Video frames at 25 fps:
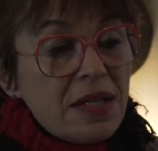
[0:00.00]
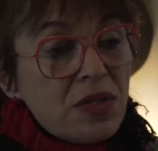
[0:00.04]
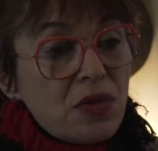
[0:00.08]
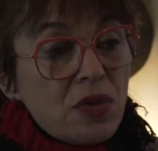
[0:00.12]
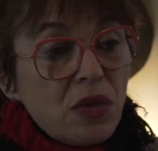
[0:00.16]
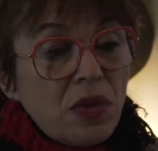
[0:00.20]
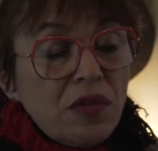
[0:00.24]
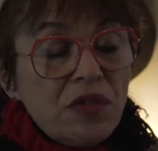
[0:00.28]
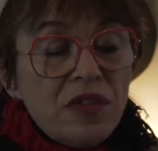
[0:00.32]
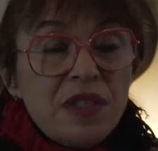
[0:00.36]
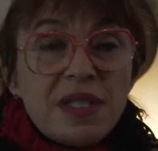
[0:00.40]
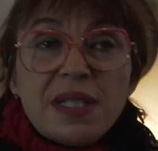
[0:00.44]

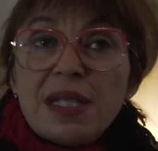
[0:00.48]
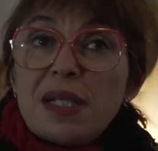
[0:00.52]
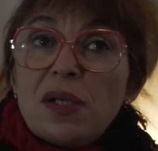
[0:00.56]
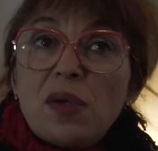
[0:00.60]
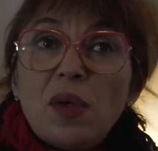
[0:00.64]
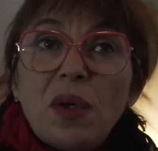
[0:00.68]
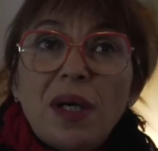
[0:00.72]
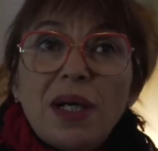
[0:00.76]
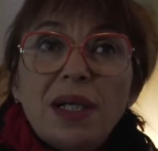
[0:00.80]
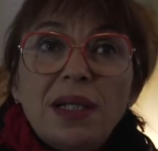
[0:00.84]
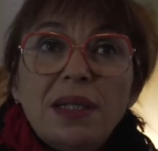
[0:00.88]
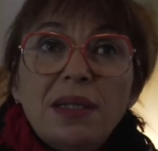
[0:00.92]
survie, c'est
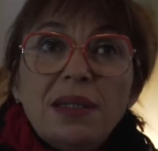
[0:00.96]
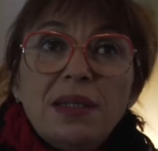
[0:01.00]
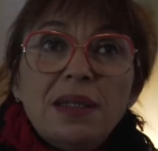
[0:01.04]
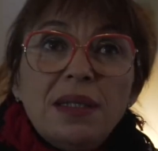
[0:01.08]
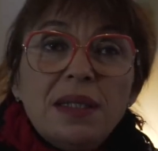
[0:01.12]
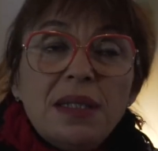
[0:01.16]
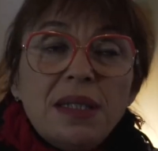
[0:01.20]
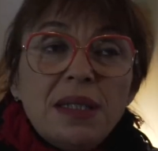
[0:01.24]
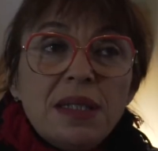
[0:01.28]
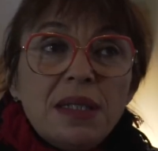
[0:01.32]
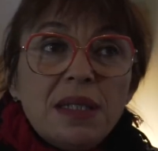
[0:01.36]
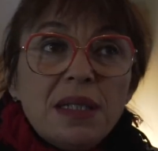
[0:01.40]
quoi
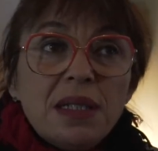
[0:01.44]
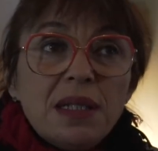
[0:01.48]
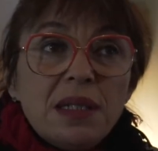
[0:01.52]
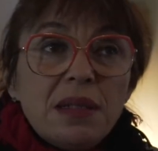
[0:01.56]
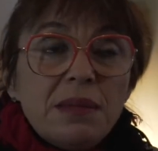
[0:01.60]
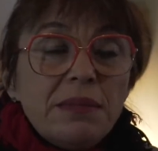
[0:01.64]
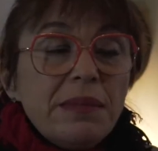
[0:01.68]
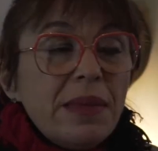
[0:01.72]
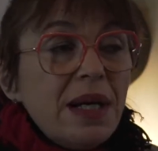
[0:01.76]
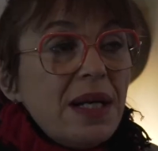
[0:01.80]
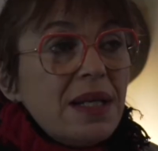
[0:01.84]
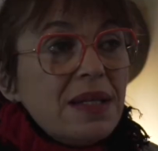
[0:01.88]

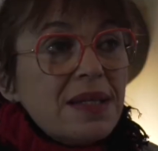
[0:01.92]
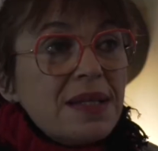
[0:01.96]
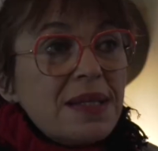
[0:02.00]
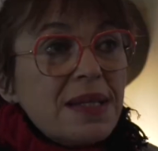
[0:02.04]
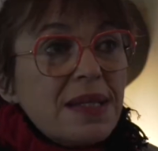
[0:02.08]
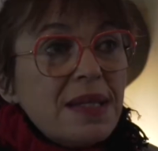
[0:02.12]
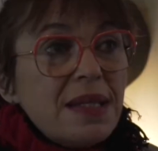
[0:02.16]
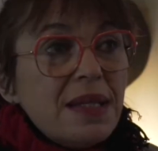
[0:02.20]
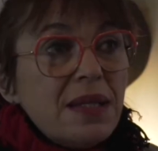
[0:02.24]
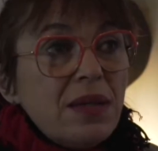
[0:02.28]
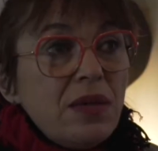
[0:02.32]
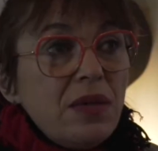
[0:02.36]
Bah,
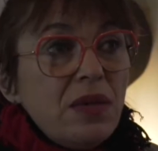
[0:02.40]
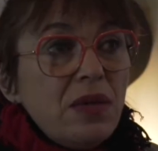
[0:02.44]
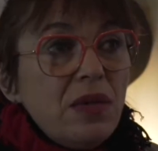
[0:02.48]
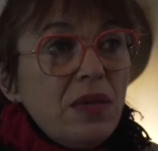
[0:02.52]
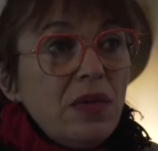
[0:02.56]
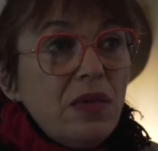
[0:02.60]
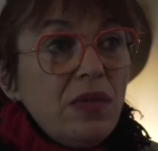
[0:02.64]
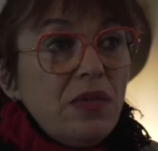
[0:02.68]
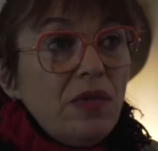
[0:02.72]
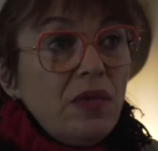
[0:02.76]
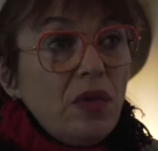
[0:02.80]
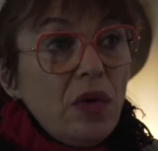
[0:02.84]
c'est euh,
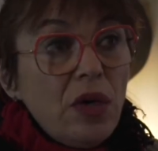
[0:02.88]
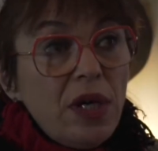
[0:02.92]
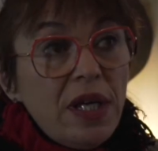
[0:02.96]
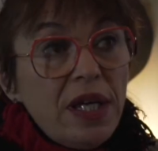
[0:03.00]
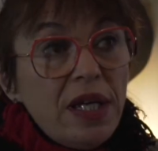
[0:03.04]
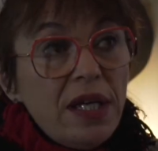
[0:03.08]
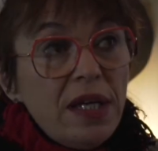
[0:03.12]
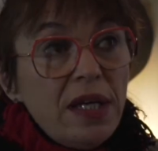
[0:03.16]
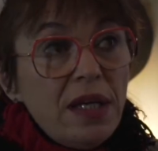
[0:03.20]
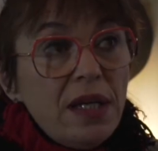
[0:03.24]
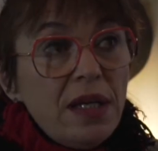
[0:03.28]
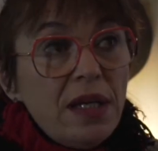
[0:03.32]

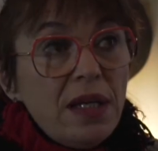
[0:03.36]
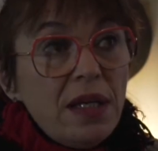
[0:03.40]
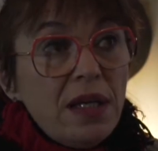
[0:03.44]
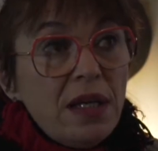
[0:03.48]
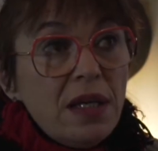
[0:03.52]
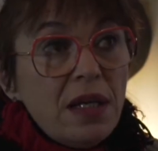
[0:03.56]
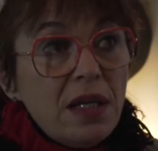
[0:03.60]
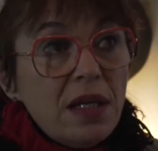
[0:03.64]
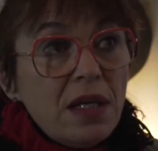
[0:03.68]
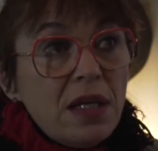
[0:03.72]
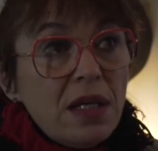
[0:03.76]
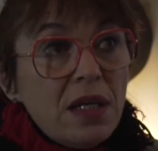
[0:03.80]
voler,
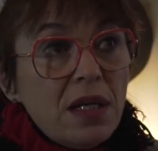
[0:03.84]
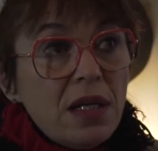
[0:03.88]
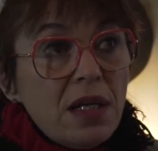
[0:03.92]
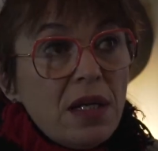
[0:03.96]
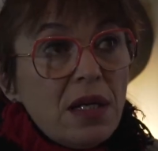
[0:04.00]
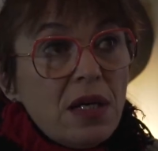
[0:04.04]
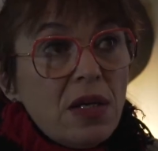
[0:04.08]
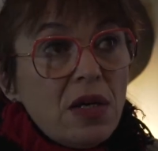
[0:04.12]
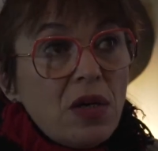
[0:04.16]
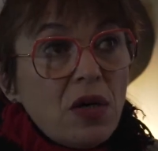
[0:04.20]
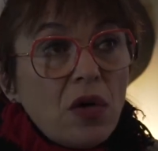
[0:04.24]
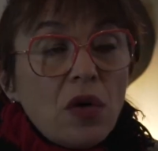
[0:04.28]

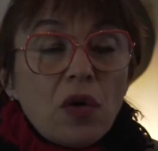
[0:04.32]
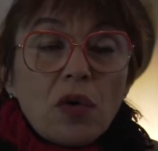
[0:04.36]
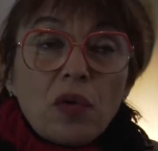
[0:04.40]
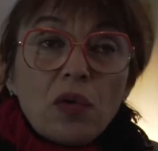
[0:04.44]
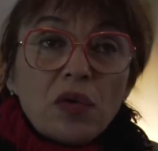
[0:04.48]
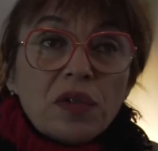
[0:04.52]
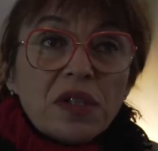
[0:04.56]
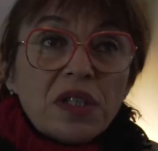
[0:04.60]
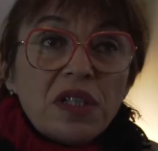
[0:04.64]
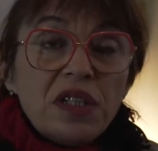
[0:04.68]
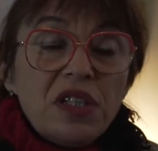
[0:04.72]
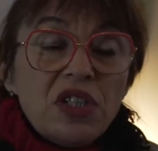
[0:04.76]

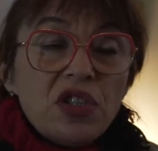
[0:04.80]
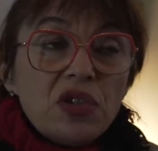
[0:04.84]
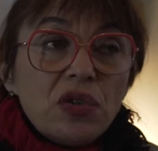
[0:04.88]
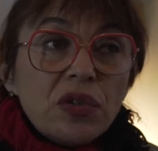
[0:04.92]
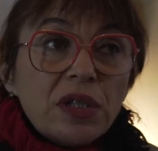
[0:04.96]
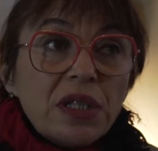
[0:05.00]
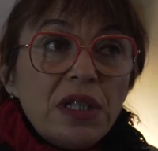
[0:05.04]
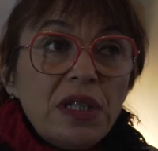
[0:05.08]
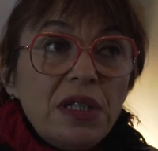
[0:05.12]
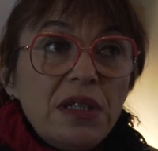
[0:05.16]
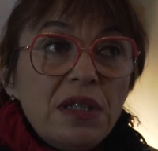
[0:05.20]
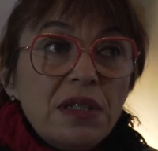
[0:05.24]
rencontrer des gens
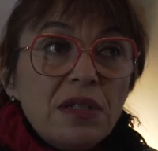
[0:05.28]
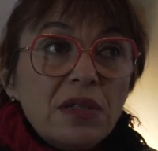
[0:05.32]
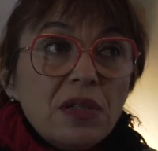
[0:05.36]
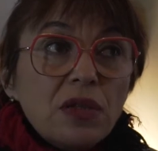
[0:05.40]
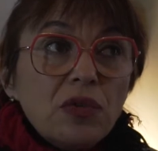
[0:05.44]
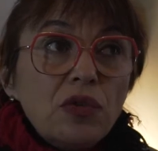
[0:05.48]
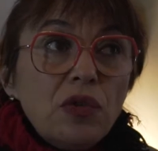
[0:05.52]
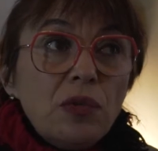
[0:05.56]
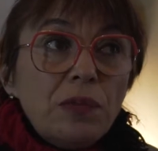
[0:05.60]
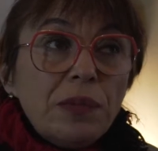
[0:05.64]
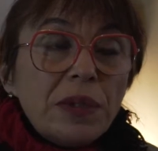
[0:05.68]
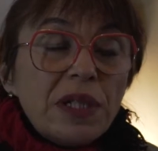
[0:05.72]
qui sortent
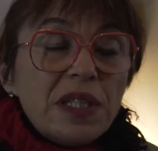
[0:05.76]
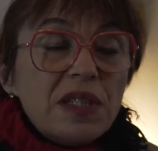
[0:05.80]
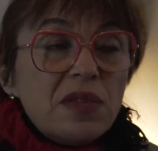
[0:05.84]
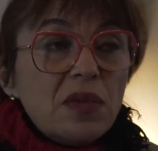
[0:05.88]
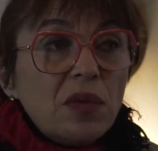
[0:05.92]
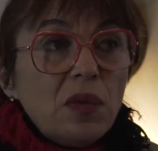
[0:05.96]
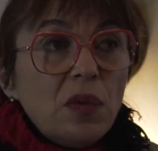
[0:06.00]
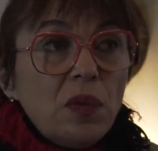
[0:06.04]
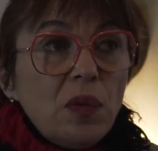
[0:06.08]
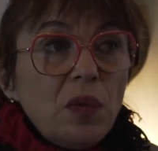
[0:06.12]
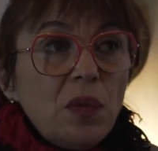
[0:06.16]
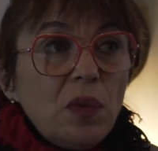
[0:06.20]
de
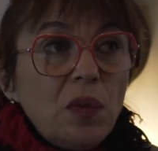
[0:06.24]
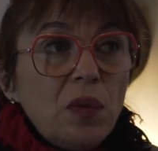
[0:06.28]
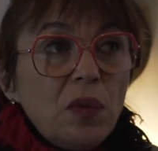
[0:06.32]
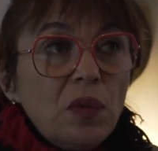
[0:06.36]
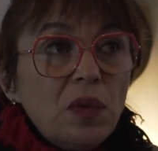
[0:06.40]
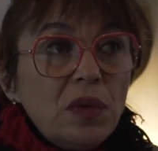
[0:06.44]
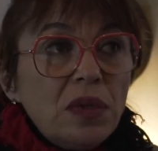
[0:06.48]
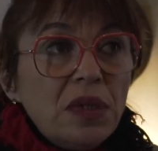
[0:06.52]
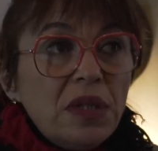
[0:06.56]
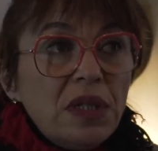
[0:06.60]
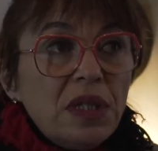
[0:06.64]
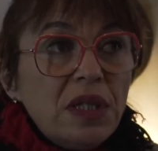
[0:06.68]
prison,
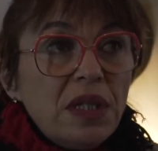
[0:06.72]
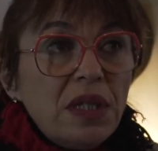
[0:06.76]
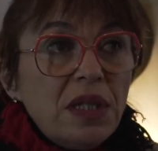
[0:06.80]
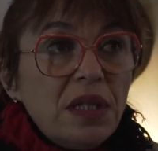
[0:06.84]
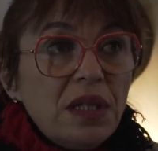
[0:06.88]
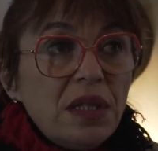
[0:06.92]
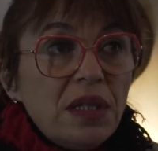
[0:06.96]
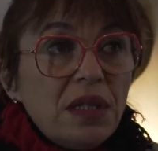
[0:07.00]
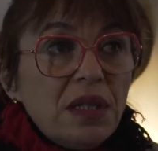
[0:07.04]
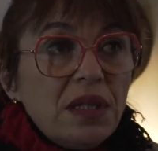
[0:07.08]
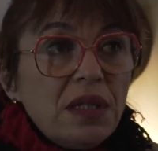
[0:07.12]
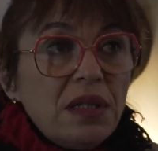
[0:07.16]

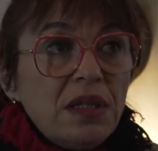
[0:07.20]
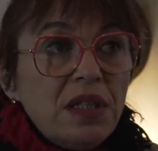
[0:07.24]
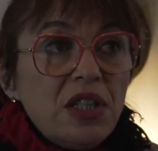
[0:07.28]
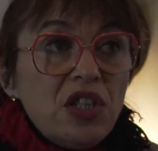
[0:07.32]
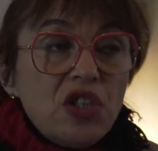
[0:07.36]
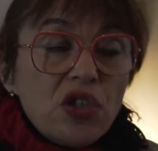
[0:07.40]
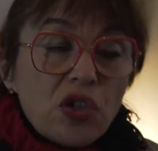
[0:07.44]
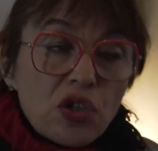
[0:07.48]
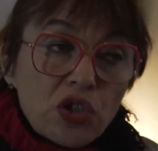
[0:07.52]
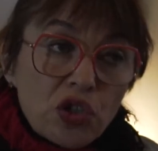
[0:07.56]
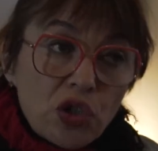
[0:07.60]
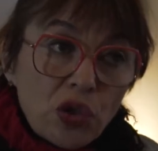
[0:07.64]
des
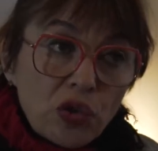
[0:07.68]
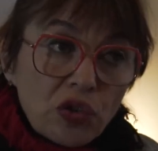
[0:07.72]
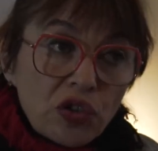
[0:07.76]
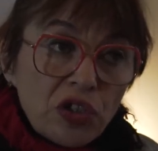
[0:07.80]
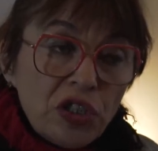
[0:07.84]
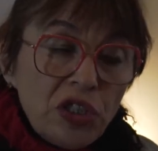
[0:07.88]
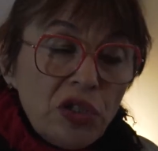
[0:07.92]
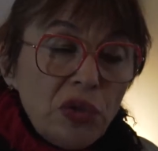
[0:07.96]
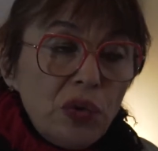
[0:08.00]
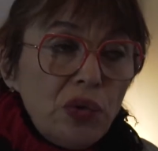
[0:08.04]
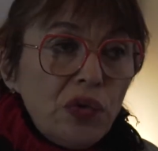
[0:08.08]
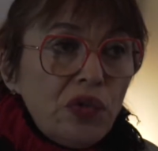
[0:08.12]
gens
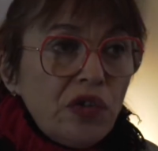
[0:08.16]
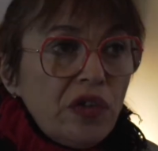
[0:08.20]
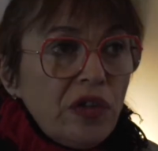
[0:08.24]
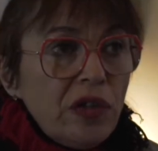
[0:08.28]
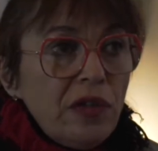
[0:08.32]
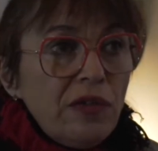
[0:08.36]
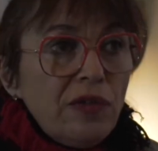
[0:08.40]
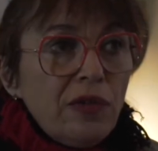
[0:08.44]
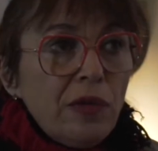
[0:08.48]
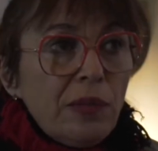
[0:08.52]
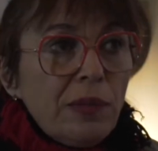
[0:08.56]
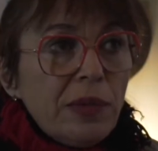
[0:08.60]
gentils aussi,
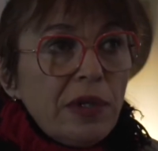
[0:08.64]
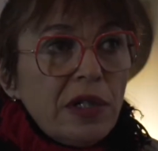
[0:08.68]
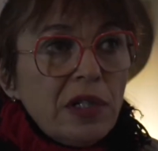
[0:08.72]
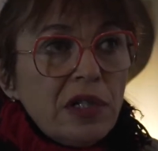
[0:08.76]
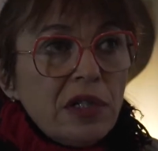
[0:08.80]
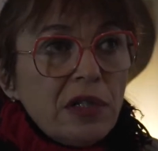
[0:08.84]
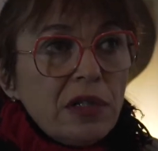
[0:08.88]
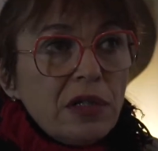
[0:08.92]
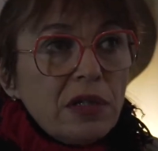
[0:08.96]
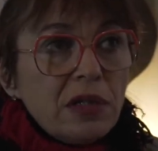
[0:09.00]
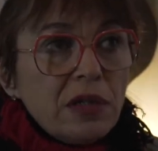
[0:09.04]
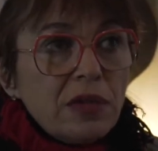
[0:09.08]
faut pas,
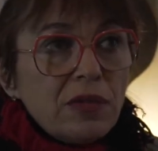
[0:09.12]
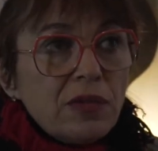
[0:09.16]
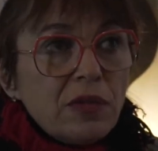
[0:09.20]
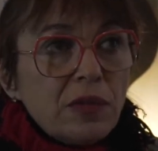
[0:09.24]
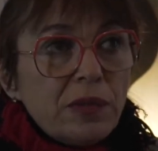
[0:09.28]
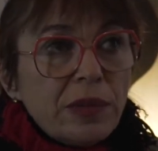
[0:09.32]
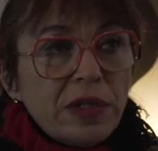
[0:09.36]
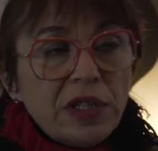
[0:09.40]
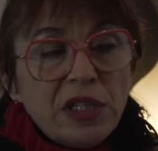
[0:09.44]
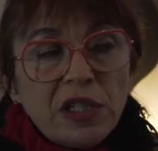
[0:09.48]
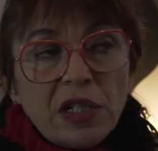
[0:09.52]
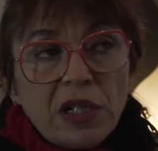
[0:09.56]
faut
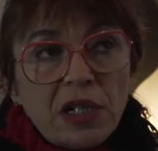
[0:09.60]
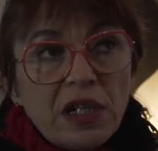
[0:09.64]
pas dire